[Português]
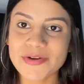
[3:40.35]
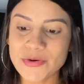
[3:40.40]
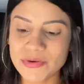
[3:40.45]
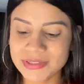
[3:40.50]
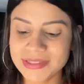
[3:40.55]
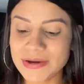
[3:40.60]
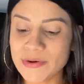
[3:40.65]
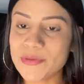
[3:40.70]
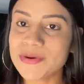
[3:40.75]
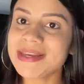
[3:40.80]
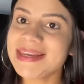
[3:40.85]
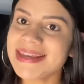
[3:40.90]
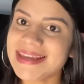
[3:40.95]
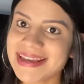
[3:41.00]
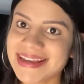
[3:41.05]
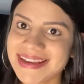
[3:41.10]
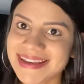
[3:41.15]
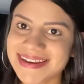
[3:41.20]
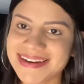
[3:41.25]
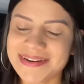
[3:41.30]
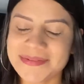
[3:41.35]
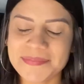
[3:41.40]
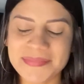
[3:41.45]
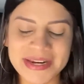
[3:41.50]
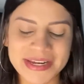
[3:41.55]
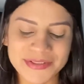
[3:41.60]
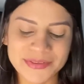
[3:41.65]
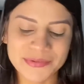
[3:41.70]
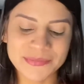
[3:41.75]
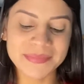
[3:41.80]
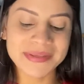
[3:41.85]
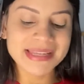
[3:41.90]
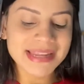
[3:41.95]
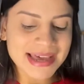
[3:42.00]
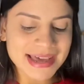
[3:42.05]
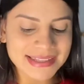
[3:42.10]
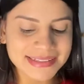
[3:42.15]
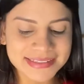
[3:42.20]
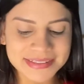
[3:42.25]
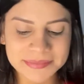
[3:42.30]
ó, da olheira, pra
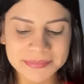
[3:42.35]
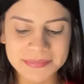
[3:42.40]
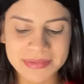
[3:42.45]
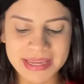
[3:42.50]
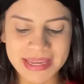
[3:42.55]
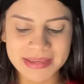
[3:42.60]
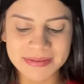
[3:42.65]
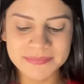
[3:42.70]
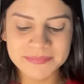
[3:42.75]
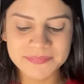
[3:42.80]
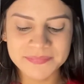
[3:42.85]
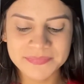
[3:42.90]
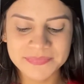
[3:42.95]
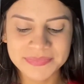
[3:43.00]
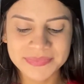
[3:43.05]
iluminar também.